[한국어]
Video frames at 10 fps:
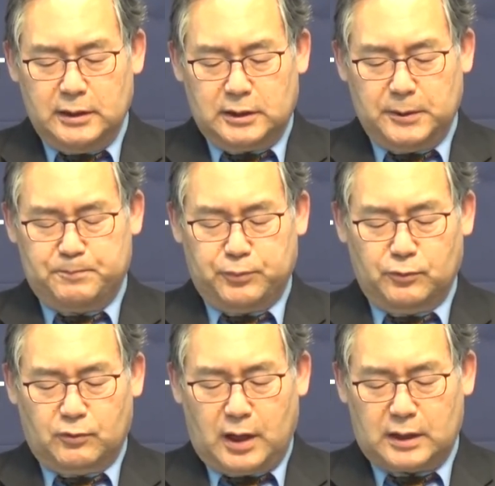
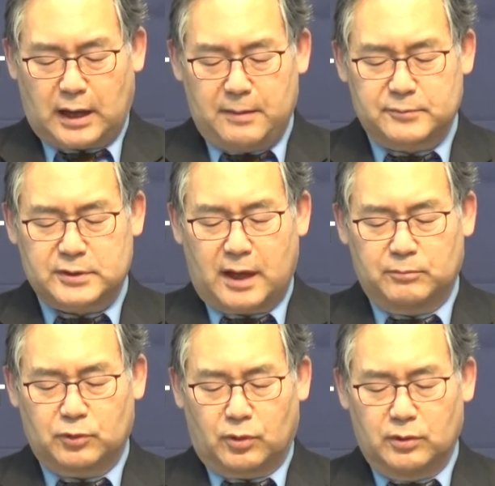기쁨과
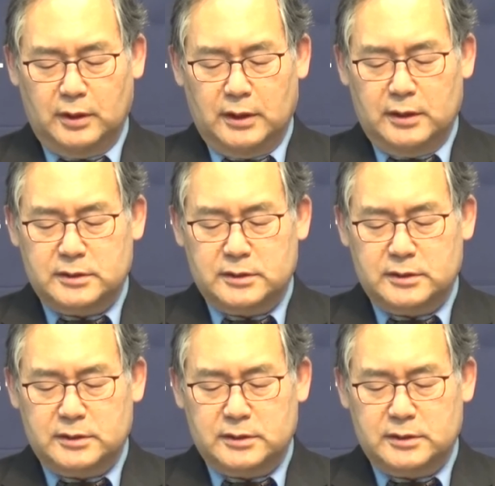감사함으로